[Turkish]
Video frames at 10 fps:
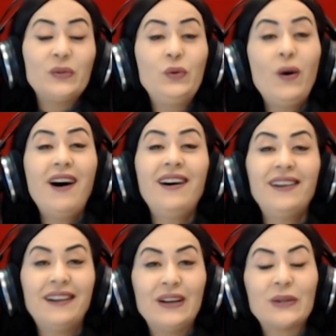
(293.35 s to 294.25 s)
Dua
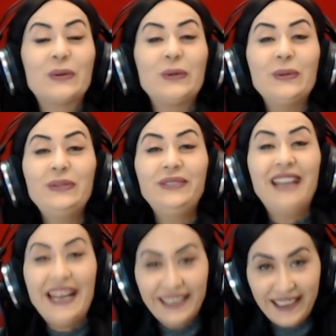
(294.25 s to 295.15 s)
kulun
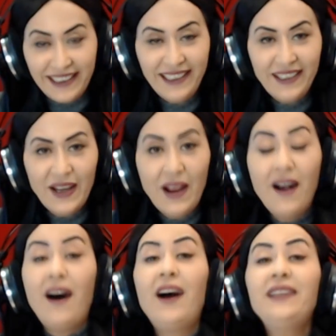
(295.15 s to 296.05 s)
derdini
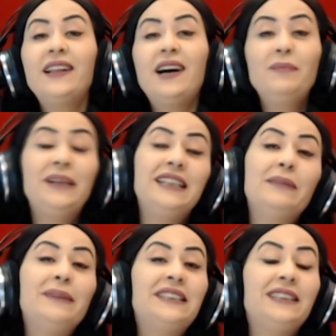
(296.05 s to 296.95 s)
Allah'a
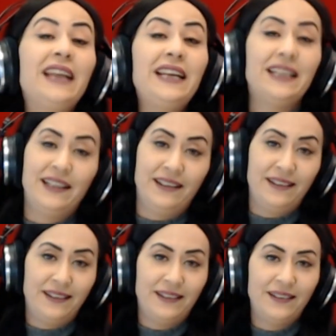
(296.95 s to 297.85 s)
bildirmesi değil
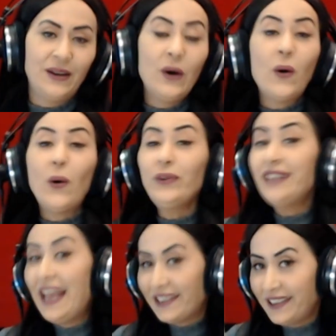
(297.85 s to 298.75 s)
o
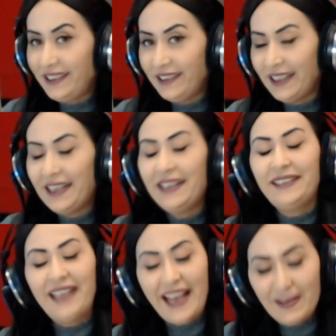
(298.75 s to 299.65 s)
derdin
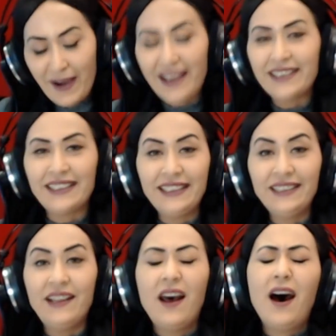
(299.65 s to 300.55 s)

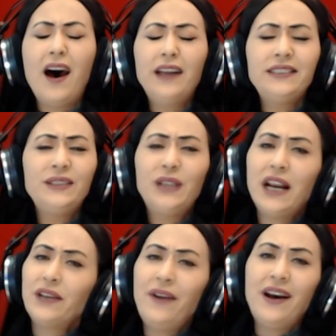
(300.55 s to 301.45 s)
dermanının
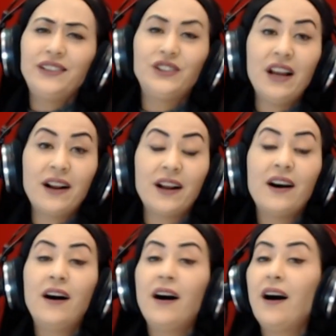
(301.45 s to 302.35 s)
ancak ve ancak
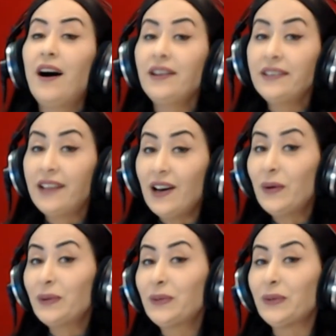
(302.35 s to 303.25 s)
Allah
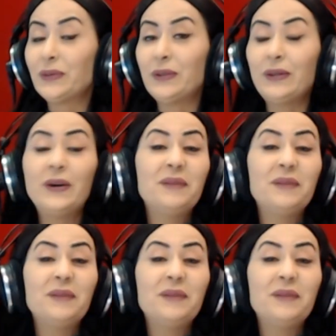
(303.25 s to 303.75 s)
olduğunu